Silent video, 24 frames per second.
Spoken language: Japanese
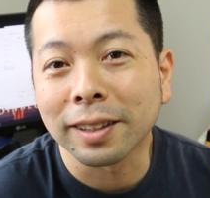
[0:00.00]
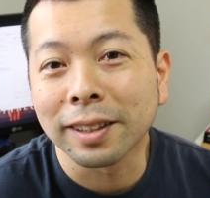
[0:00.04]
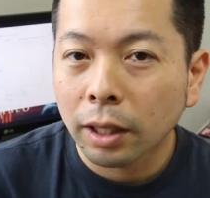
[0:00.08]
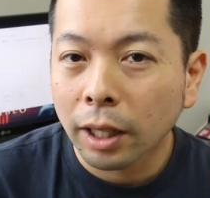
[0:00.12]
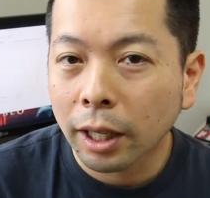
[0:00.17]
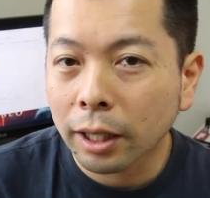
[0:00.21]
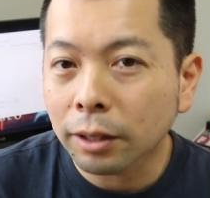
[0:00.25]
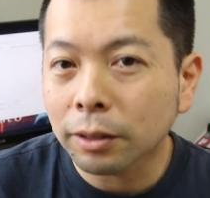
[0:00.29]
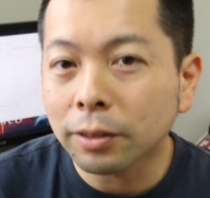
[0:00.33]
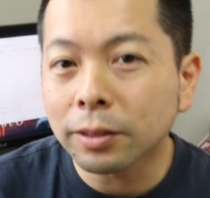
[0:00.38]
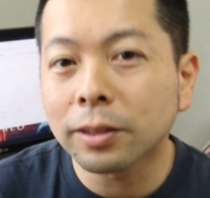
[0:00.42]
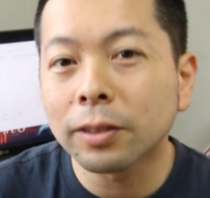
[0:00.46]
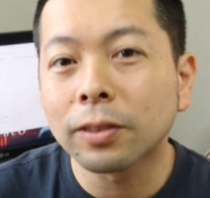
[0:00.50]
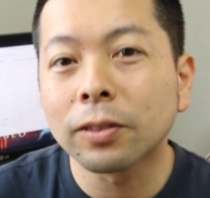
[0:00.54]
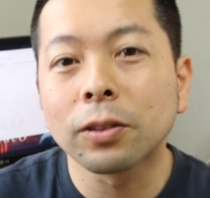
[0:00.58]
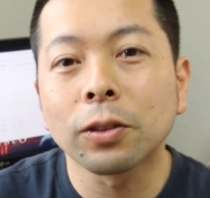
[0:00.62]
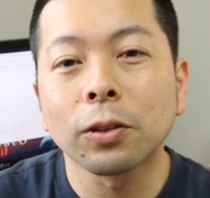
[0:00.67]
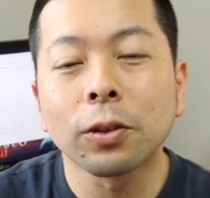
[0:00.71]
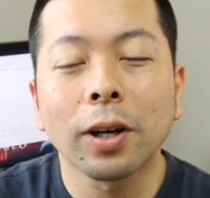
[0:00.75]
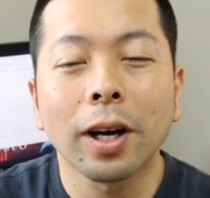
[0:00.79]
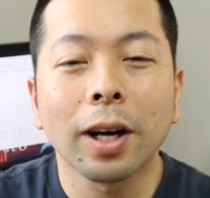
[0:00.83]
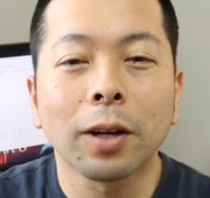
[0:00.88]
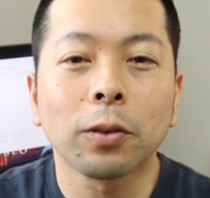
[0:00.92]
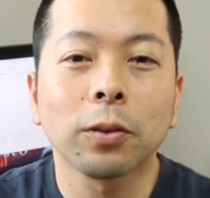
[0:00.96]
はい、うずの
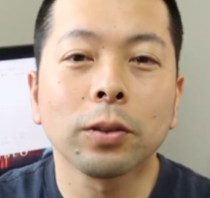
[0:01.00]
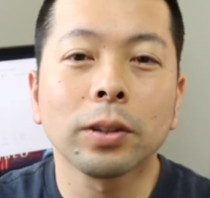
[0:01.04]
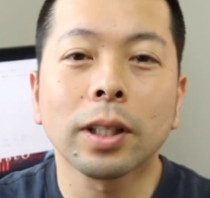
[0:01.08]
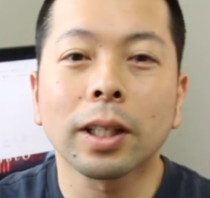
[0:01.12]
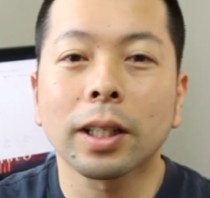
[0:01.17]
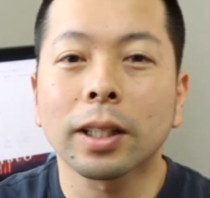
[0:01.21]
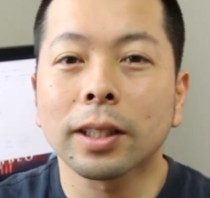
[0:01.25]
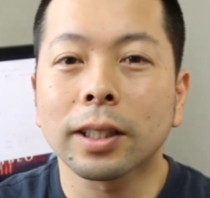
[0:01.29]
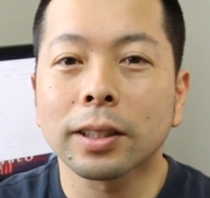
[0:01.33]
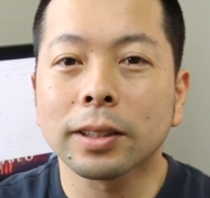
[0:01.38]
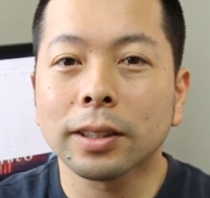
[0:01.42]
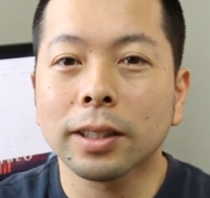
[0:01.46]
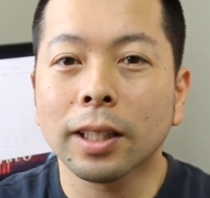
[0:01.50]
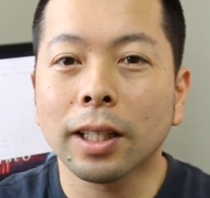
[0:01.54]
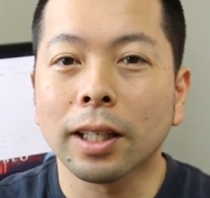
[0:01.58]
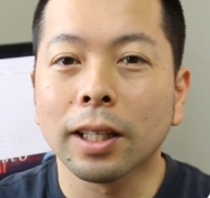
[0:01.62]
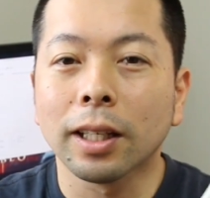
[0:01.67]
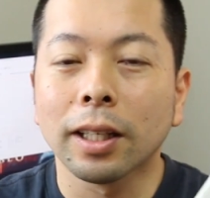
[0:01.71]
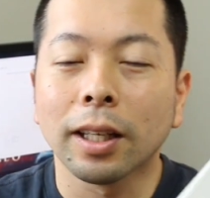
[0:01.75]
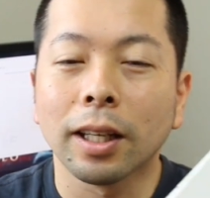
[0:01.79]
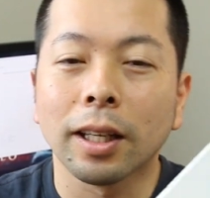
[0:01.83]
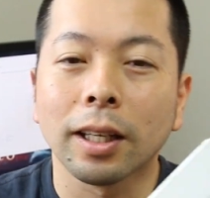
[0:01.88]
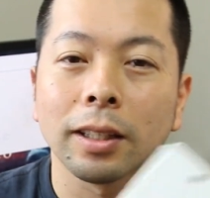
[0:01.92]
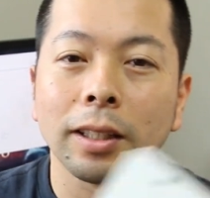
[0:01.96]
動画はこんな形
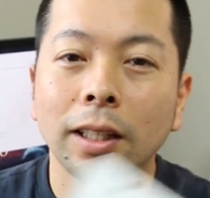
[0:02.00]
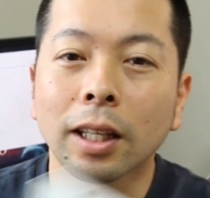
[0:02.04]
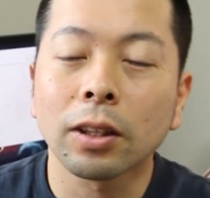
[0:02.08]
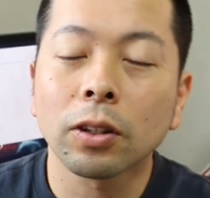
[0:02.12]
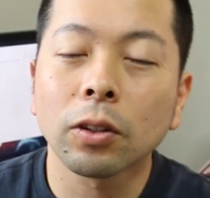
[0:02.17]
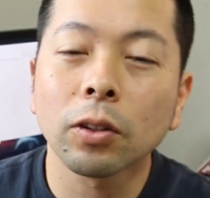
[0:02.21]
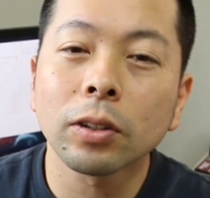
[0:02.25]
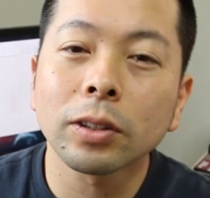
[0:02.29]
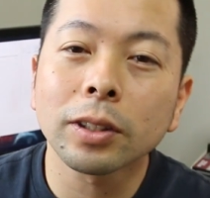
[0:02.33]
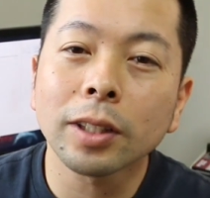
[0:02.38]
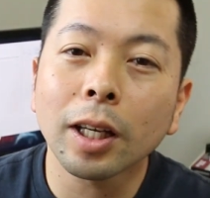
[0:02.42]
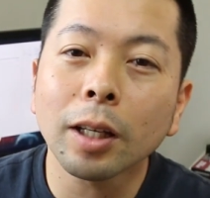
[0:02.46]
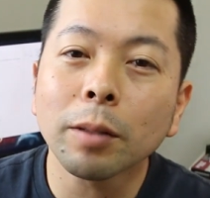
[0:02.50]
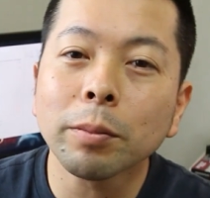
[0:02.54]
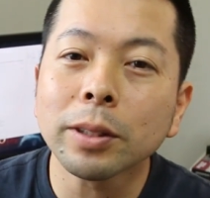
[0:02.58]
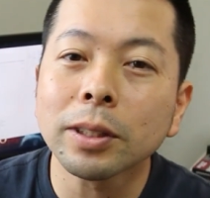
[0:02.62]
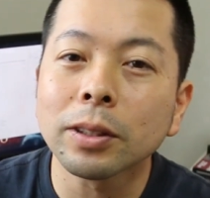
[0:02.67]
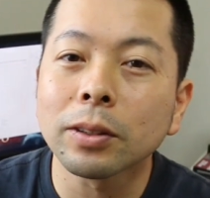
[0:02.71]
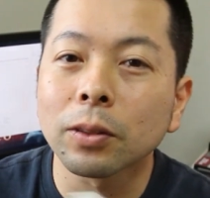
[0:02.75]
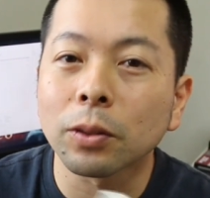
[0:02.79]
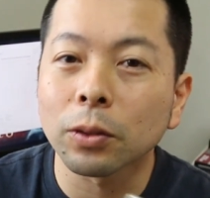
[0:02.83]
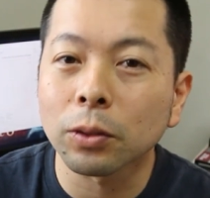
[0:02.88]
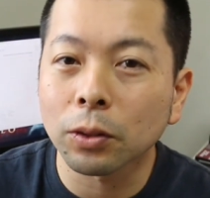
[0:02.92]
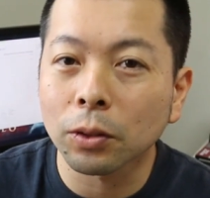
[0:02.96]
で、えー、ネットの
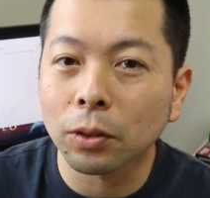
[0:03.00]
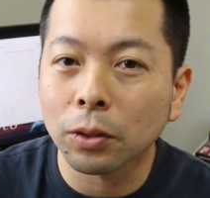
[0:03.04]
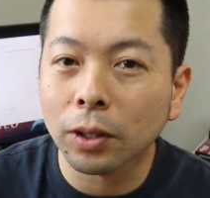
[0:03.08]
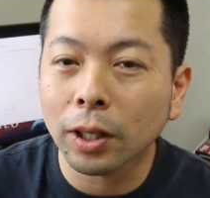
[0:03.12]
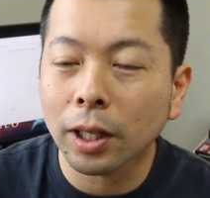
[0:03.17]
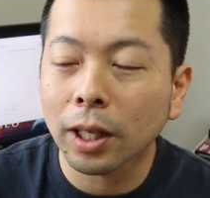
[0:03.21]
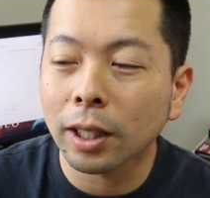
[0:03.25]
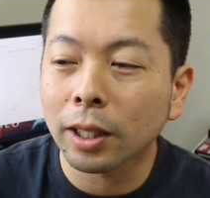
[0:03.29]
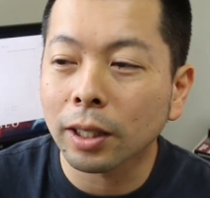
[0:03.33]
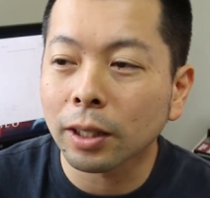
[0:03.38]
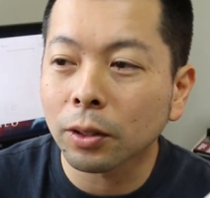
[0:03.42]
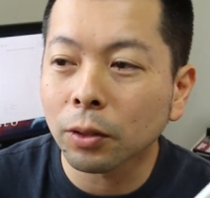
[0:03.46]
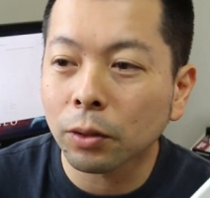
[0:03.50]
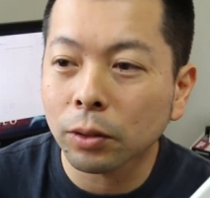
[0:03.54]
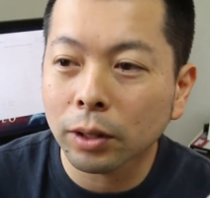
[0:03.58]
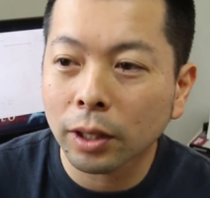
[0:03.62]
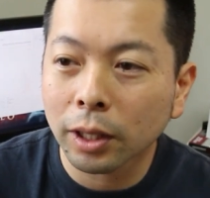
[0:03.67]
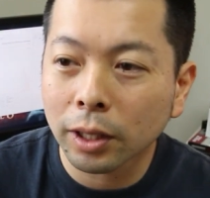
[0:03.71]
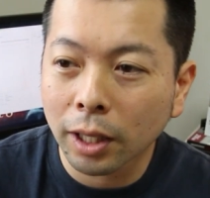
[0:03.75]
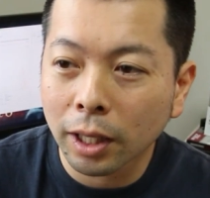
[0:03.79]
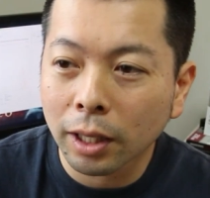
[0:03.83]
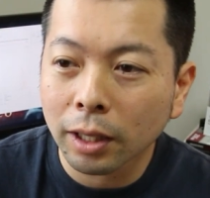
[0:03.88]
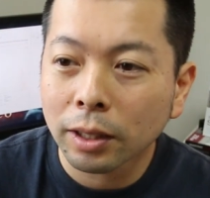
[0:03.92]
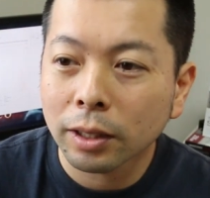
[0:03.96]
サービスのこととか、いろん
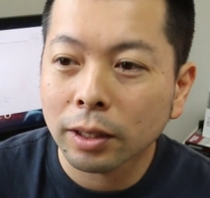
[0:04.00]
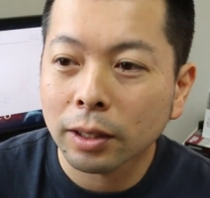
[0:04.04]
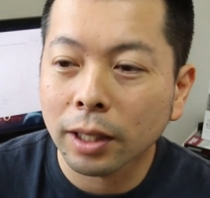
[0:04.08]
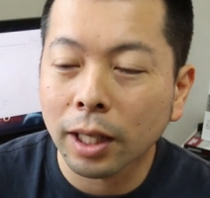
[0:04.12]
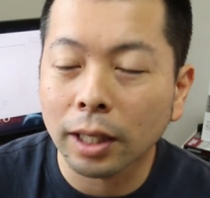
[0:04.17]
なね、